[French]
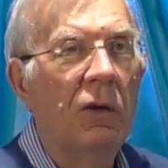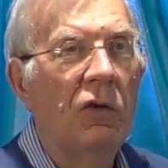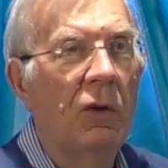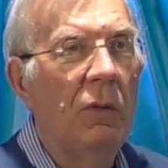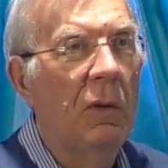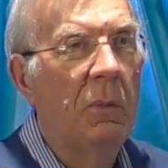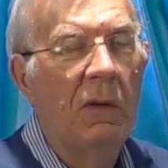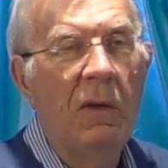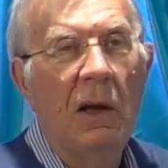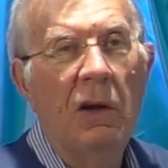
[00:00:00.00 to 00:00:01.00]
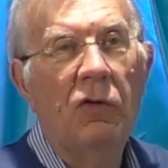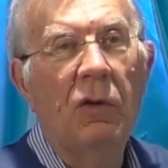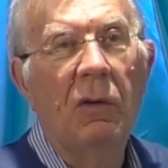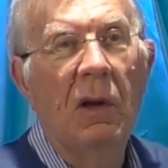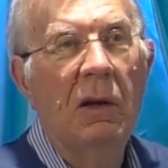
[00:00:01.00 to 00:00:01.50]
J'ai eu le privilège
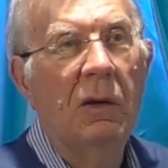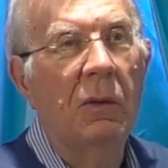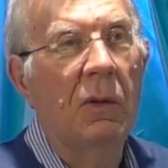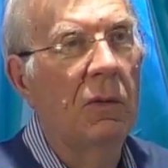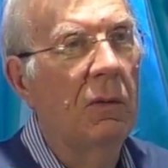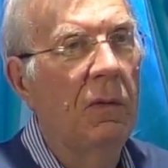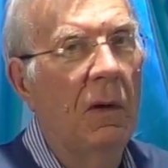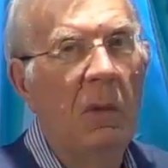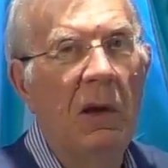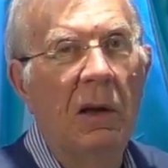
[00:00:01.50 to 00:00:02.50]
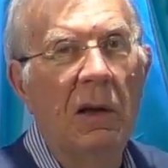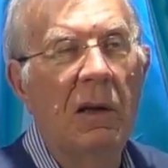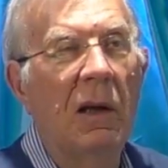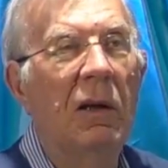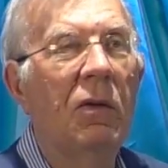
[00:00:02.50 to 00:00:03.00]
de naître dans une famille
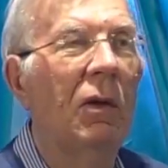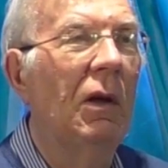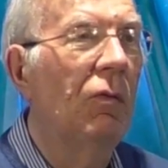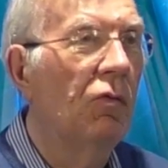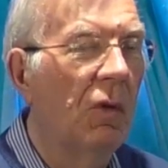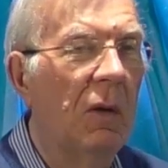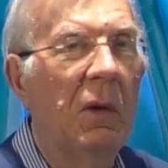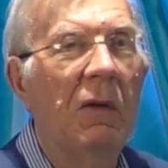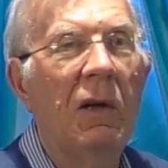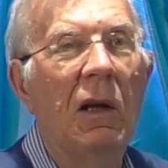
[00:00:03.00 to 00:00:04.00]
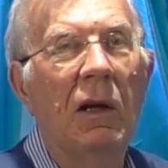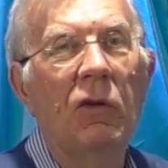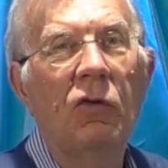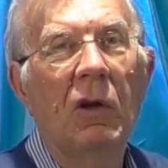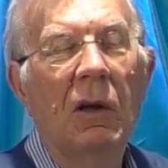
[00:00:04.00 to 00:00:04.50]
chrétienne, ce qui est toujours un
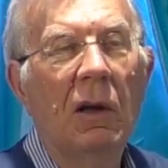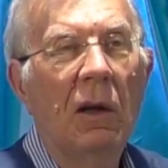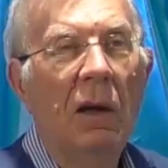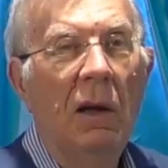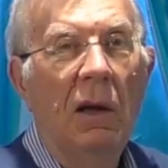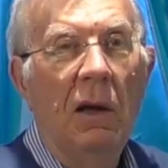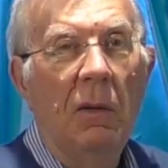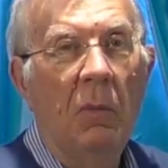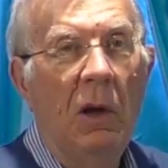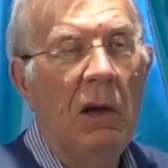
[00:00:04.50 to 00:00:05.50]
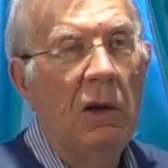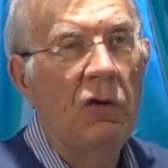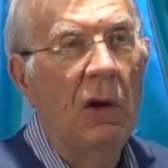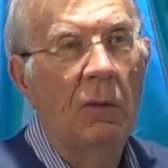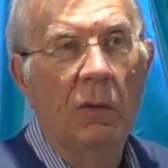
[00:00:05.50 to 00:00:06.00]
privilège, mais
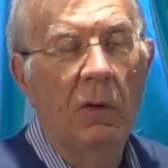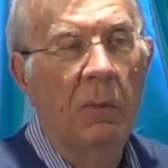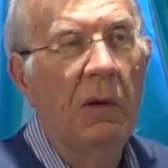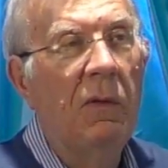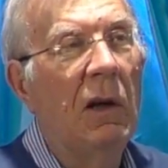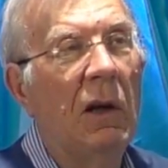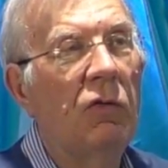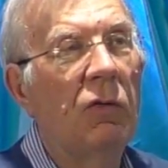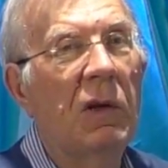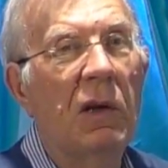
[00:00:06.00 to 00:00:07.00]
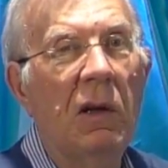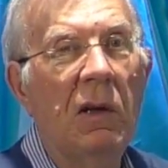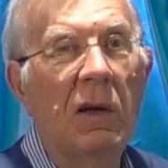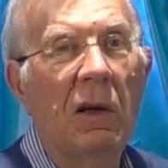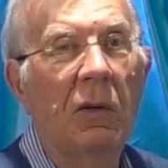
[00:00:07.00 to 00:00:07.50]
j'ai un autre privilège aussi,
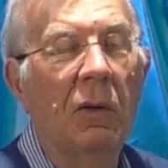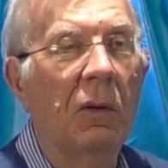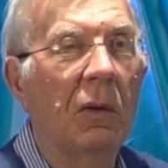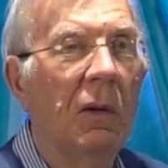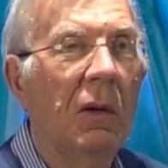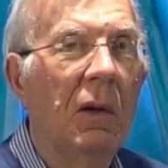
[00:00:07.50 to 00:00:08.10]
c'est que